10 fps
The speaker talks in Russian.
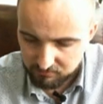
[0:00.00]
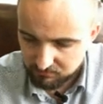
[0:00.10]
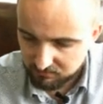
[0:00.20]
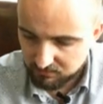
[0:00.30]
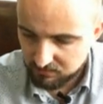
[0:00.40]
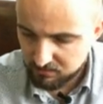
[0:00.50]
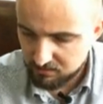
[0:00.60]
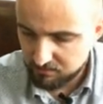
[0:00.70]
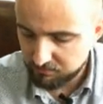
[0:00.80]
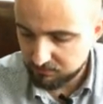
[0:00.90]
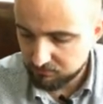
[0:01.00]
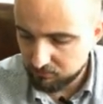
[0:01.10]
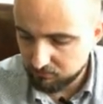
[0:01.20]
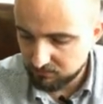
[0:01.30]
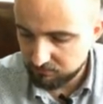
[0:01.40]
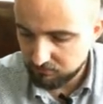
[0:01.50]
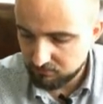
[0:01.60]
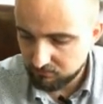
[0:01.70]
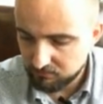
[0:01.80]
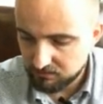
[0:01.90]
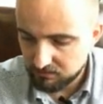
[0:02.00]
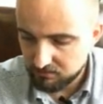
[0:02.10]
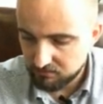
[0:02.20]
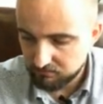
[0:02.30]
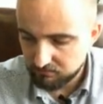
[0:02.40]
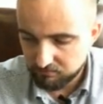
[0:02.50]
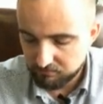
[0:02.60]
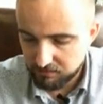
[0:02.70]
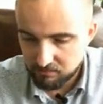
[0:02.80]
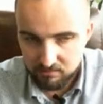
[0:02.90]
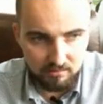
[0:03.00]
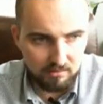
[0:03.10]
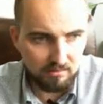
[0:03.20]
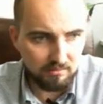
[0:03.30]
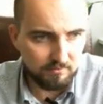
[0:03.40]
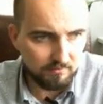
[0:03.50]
за, поскольку мы используем за 5 дней.